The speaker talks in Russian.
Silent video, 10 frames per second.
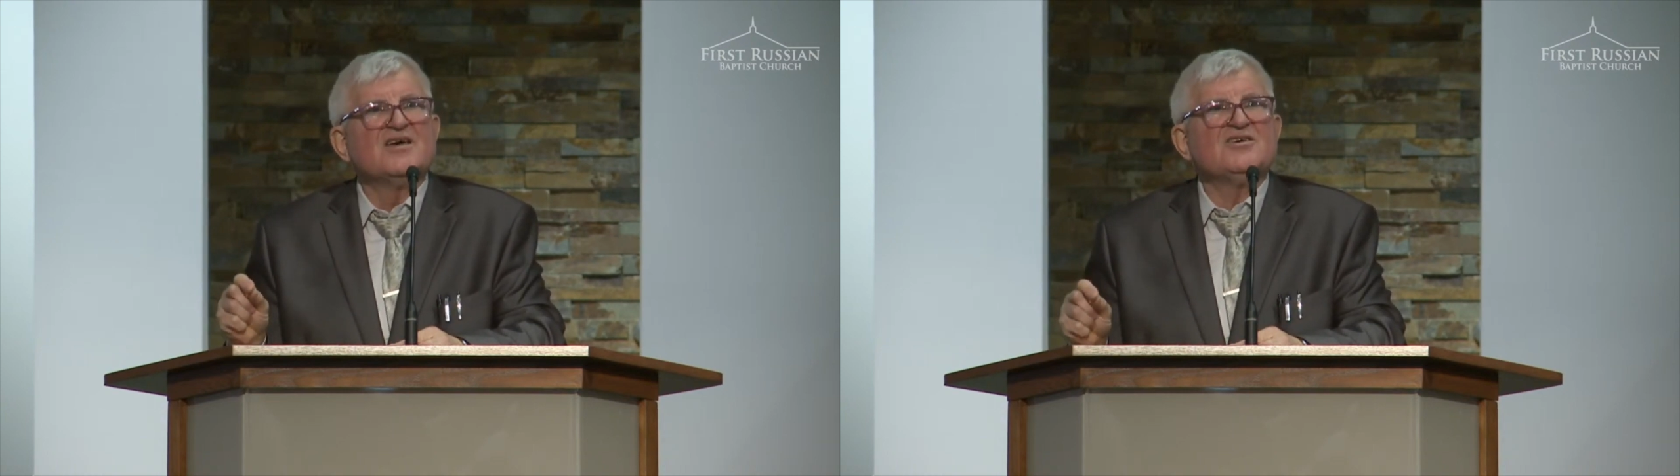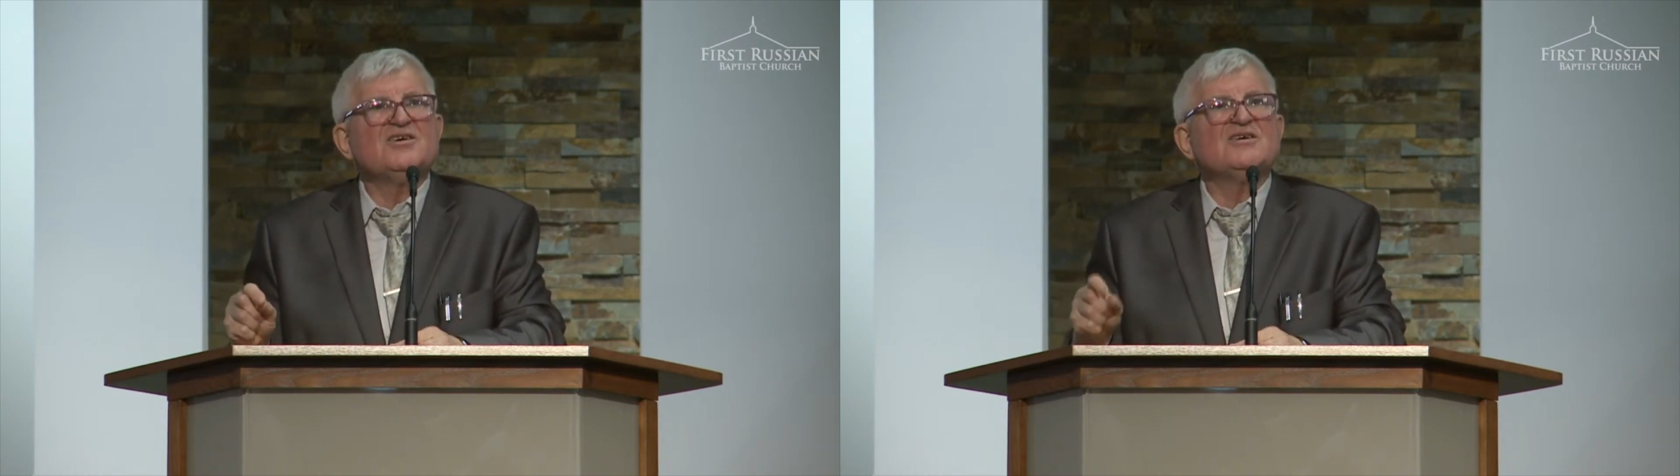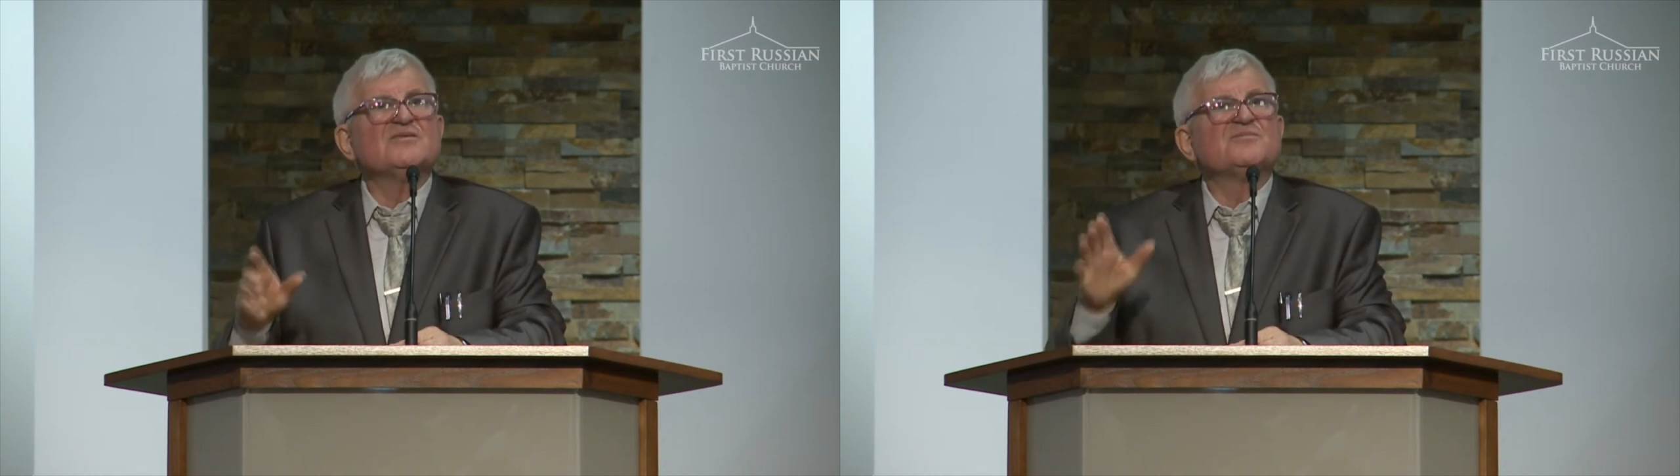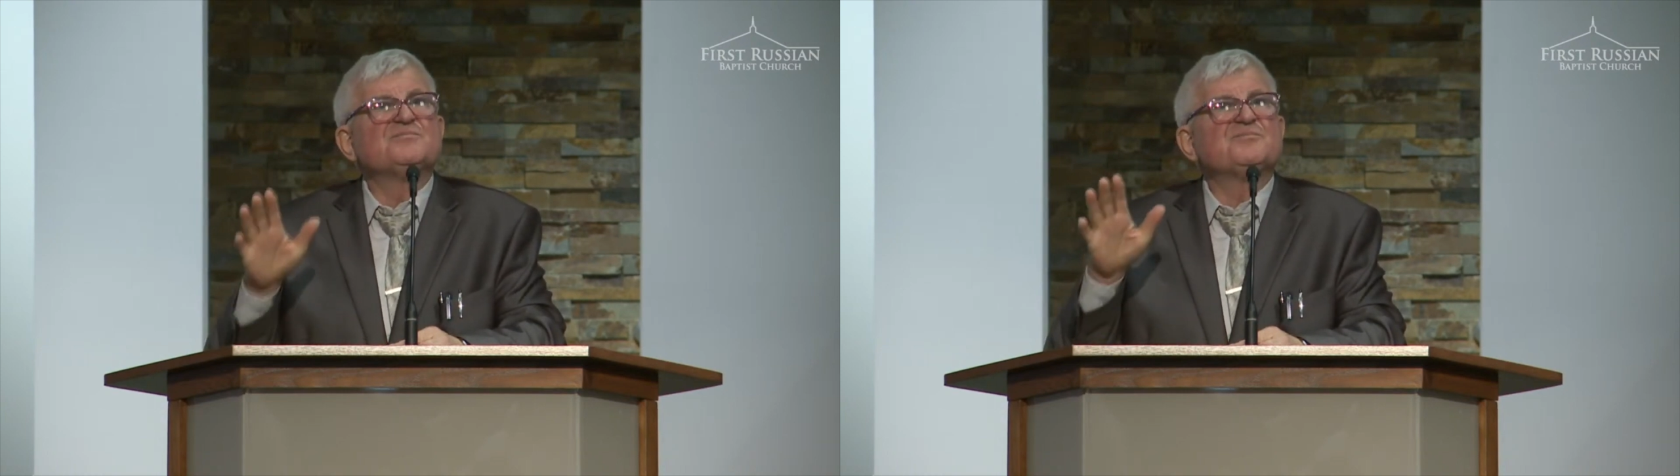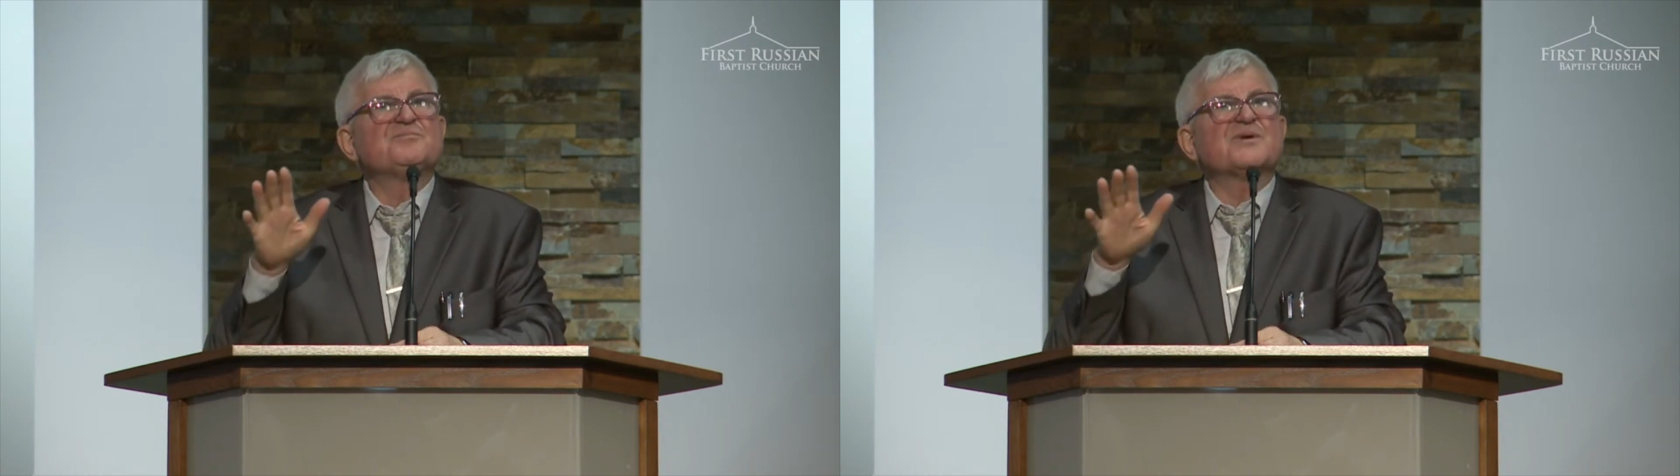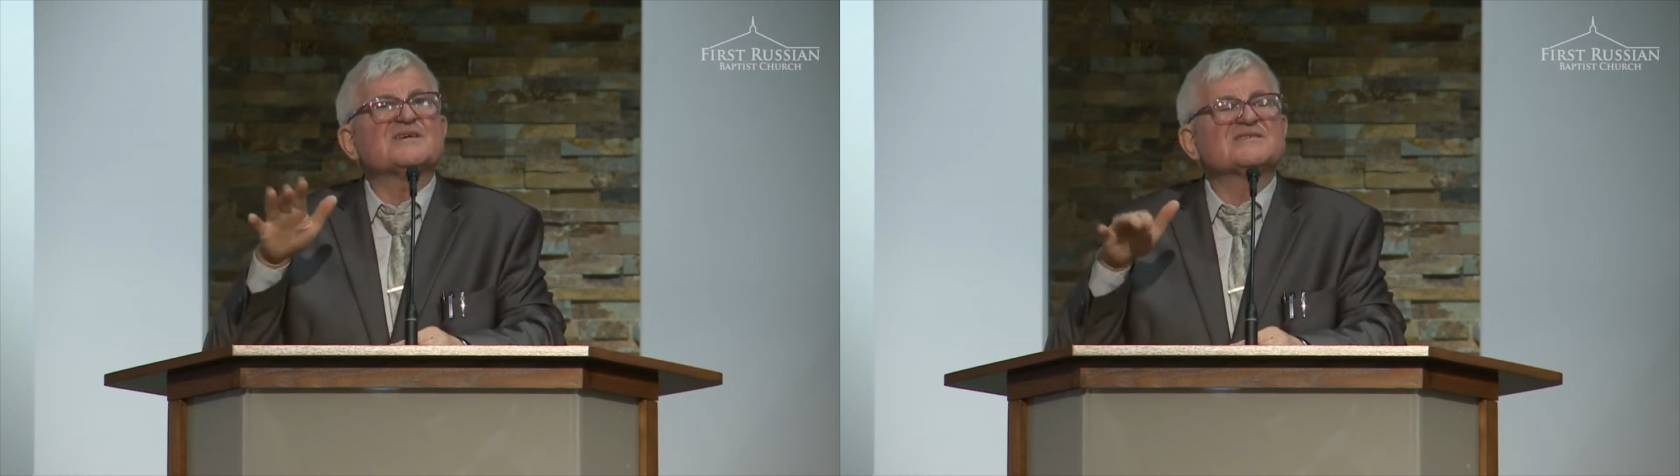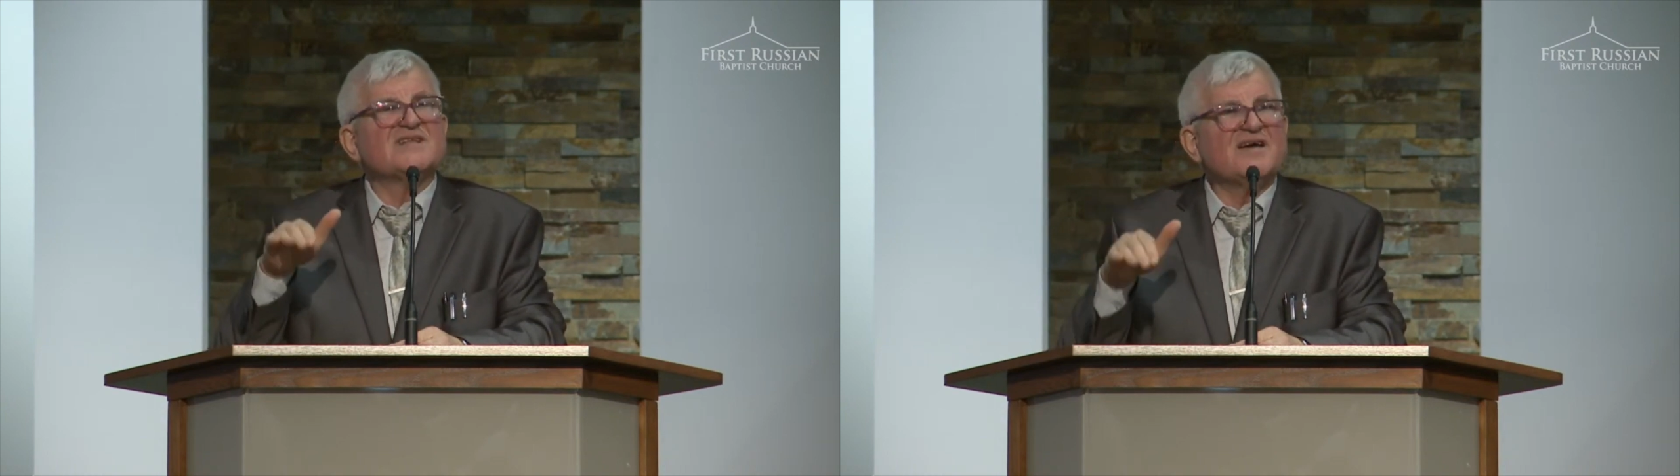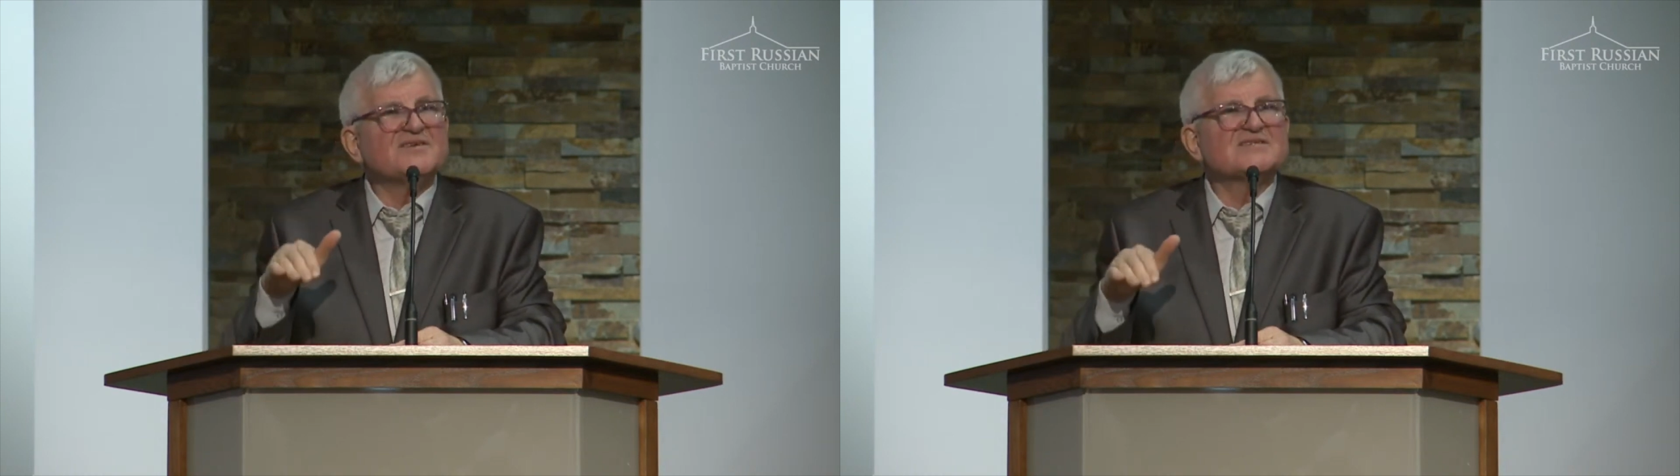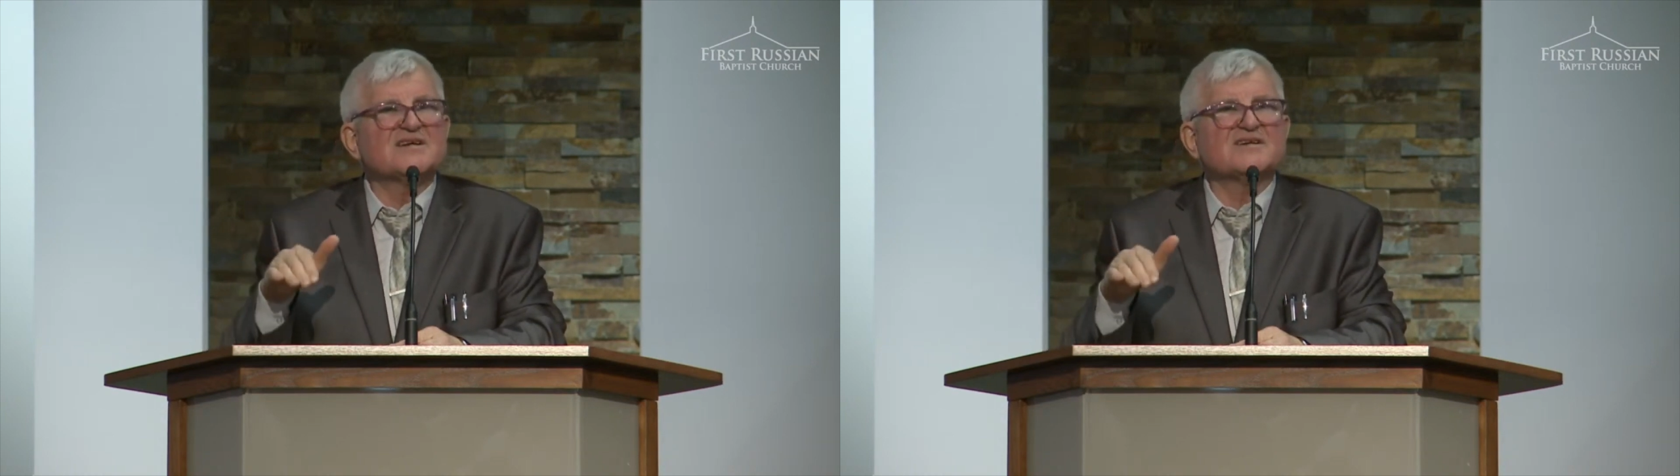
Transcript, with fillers: И прославится